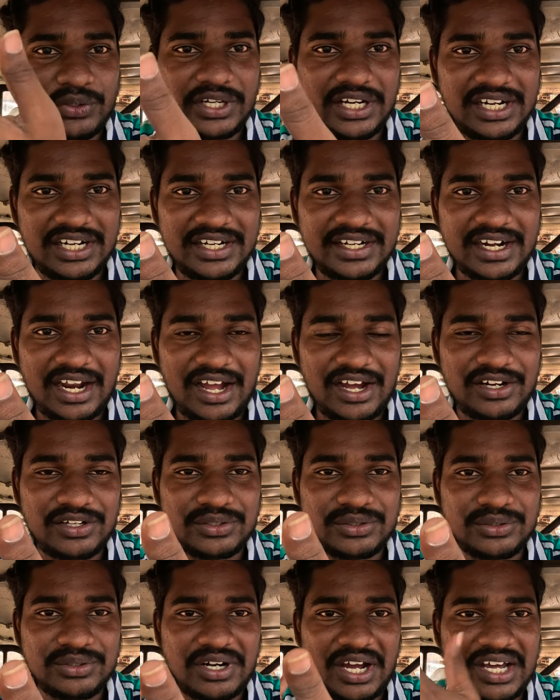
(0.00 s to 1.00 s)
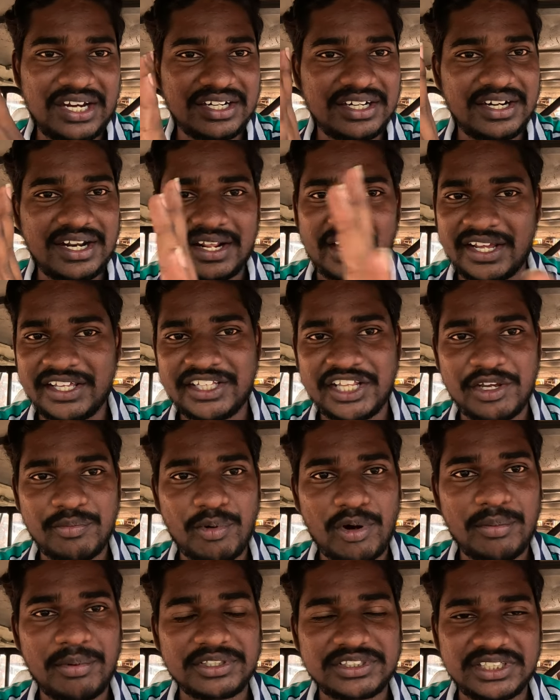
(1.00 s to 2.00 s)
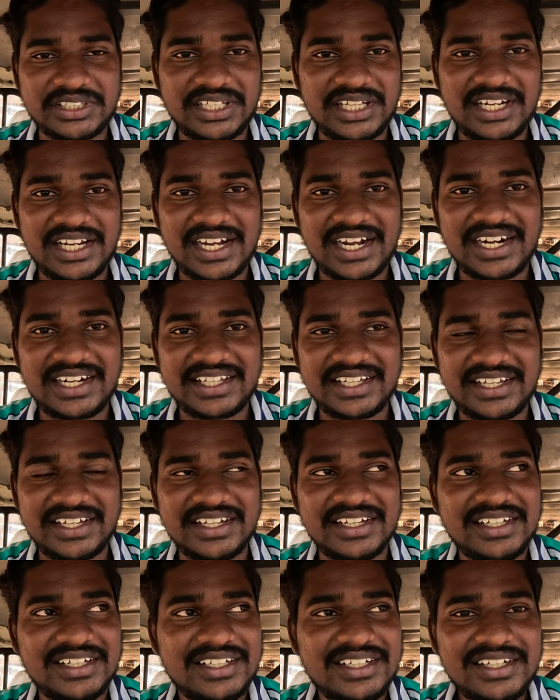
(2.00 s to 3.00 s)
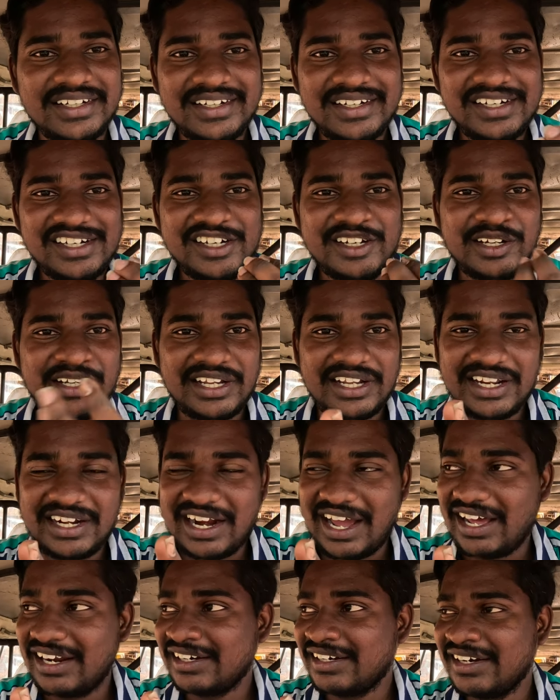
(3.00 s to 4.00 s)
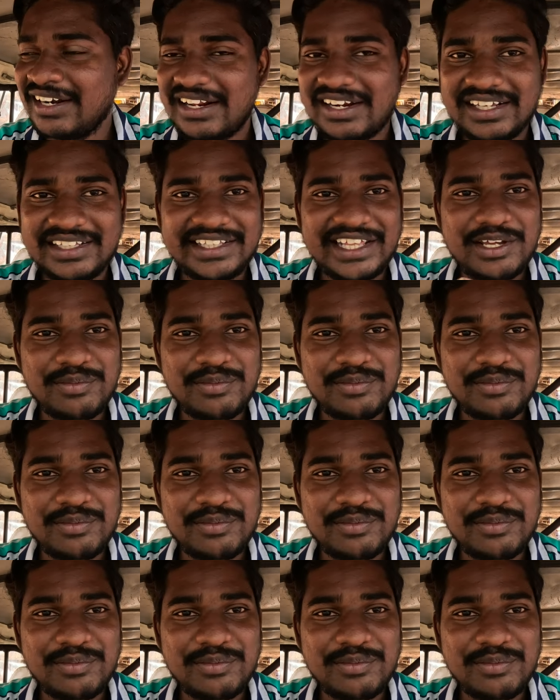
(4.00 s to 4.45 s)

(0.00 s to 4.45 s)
వెళ్ళి నాలుగు నాలుగున్నర ఐదు అయిపోబోతుంది వెళ్ళేకాటికి నాలుగున్నర ఐదు